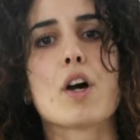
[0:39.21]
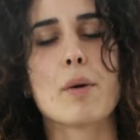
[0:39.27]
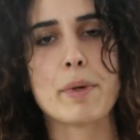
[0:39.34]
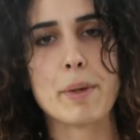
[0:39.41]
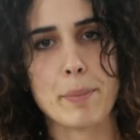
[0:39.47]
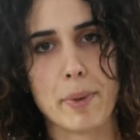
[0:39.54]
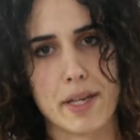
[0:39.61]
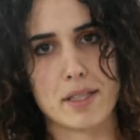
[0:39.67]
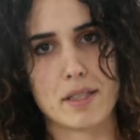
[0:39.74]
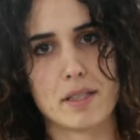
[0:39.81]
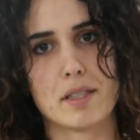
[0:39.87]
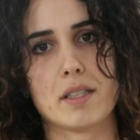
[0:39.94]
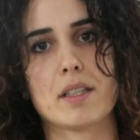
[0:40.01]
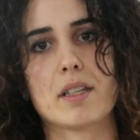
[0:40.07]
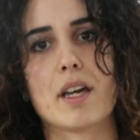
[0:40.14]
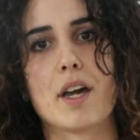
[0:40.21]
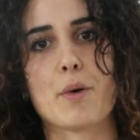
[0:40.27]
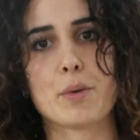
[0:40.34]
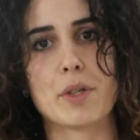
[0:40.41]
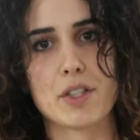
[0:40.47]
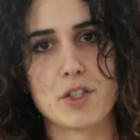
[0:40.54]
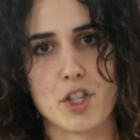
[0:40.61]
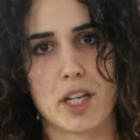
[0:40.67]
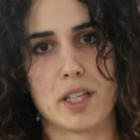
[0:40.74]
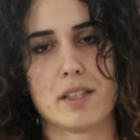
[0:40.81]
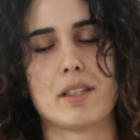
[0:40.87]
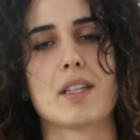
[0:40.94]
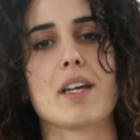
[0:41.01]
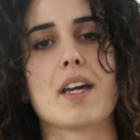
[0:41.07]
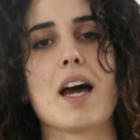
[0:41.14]
Come pensi che un
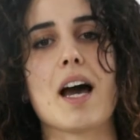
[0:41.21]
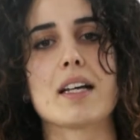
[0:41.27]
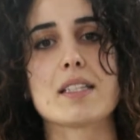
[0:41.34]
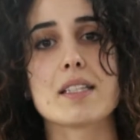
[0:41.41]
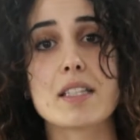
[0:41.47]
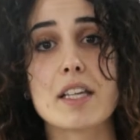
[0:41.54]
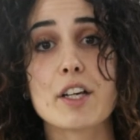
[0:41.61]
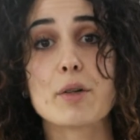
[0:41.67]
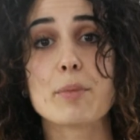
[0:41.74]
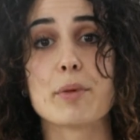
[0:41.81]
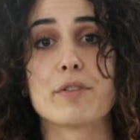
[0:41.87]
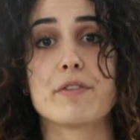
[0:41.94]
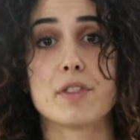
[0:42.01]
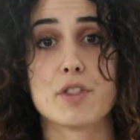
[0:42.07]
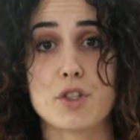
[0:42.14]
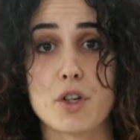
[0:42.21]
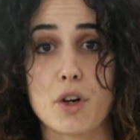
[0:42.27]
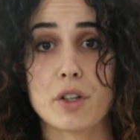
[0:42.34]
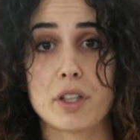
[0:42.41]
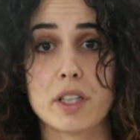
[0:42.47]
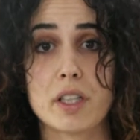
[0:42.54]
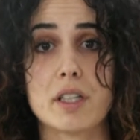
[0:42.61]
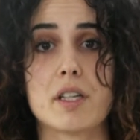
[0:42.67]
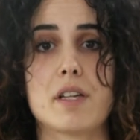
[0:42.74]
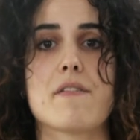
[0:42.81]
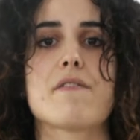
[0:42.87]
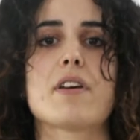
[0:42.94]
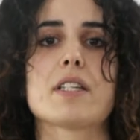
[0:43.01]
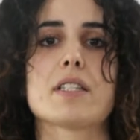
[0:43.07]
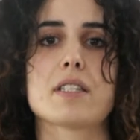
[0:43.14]
agente a zero provvigioni
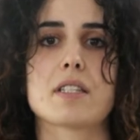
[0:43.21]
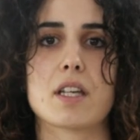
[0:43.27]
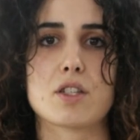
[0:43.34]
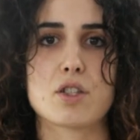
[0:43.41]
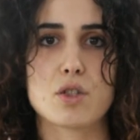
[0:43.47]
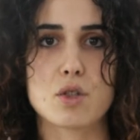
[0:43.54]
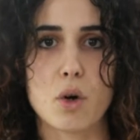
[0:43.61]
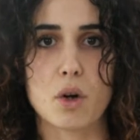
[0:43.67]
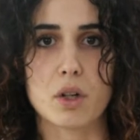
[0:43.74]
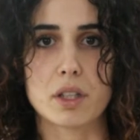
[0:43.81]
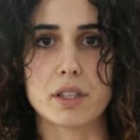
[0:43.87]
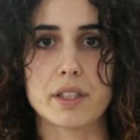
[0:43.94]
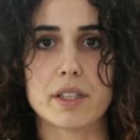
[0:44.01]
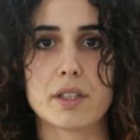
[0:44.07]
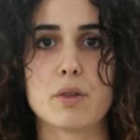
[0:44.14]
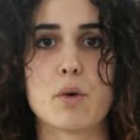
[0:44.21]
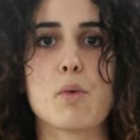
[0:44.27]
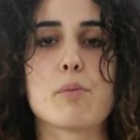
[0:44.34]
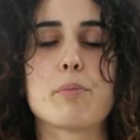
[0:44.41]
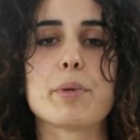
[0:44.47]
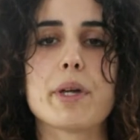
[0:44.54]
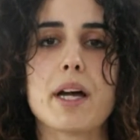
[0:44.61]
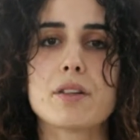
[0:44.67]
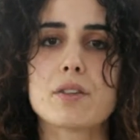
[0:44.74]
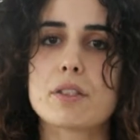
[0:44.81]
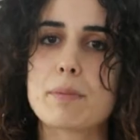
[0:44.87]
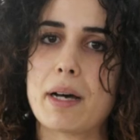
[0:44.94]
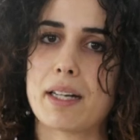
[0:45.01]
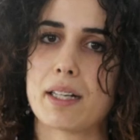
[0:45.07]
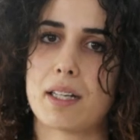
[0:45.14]
investa soldi, un piano
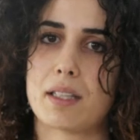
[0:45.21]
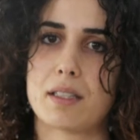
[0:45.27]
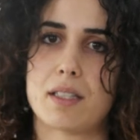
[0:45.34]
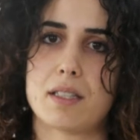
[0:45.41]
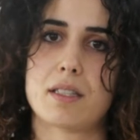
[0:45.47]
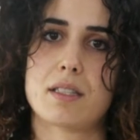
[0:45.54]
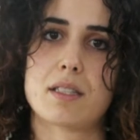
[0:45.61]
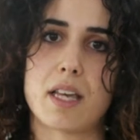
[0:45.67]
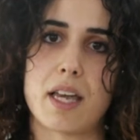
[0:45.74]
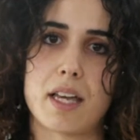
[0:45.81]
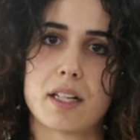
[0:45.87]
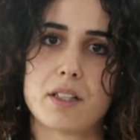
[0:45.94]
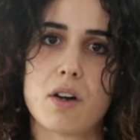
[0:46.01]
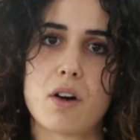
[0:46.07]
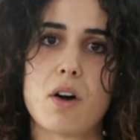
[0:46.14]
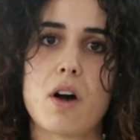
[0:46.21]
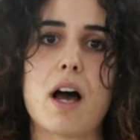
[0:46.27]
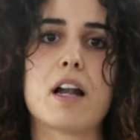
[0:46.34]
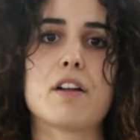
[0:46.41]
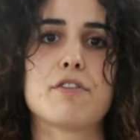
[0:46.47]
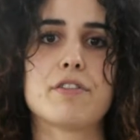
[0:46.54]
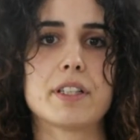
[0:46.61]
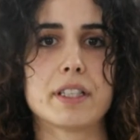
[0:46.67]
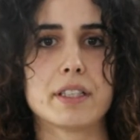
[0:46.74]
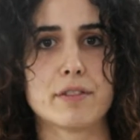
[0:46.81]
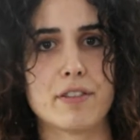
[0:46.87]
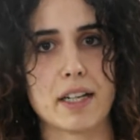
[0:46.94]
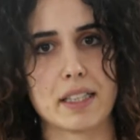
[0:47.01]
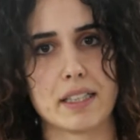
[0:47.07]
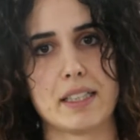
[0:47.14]
di marketing serio al fine di
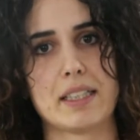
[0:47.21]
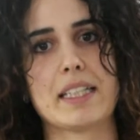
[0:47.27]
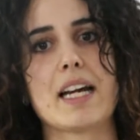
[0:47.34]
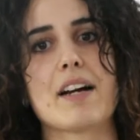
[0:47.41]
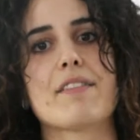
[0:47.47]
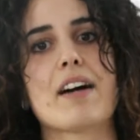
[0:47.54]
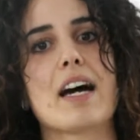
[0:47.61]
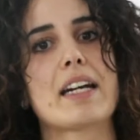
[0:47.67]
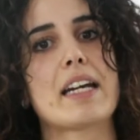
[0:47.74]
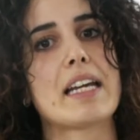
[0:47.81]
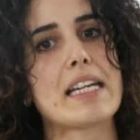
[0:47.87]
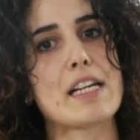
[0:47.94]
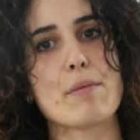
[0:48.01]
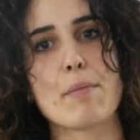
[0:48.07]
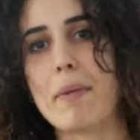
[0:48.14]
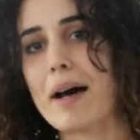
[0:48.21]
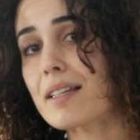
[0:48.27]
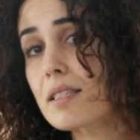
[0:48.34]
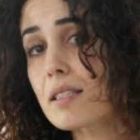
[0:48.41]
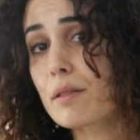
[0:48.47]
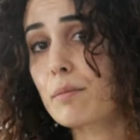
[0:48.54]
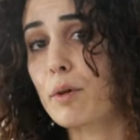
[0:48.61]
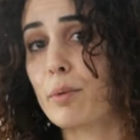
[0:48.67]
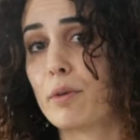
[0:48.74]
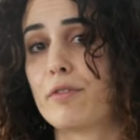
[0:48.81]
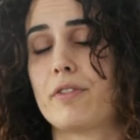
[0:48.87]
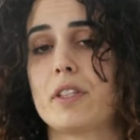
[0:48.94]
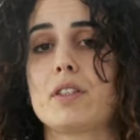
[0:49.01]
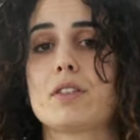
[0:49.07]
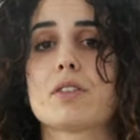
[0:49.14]
farti ricavare il massimo
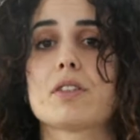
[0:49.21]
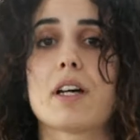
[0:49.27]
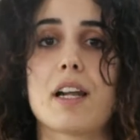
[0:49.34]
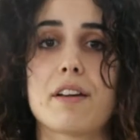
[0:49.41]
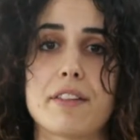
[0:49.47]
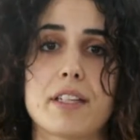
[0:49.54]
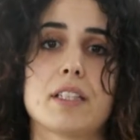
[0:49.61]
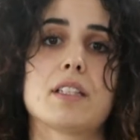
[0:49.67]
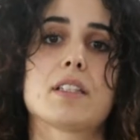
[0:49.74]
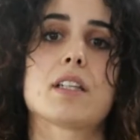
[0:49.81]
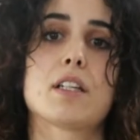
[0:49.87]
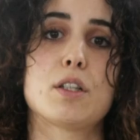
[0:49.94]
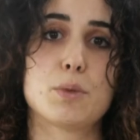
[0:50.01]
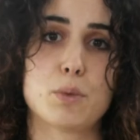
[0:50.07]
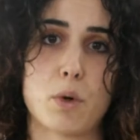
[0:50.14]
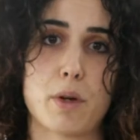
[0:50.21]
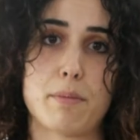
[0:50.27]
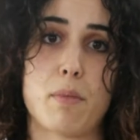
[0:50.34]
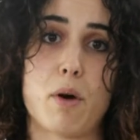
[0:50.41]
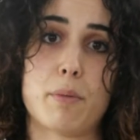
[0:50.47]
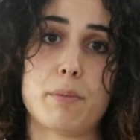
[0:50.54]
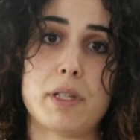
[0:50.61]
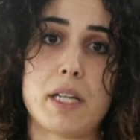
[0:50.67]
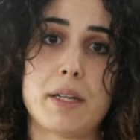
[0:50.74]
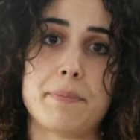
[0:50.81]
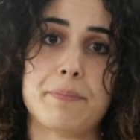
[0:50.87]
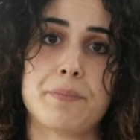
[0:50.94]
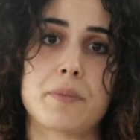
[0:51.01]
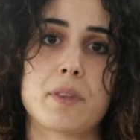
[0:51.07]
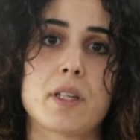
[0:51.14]
profitto dalla vendita del tuo
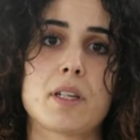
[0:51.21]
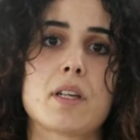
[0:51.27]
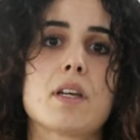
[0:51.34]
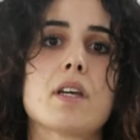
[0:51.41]
immobile?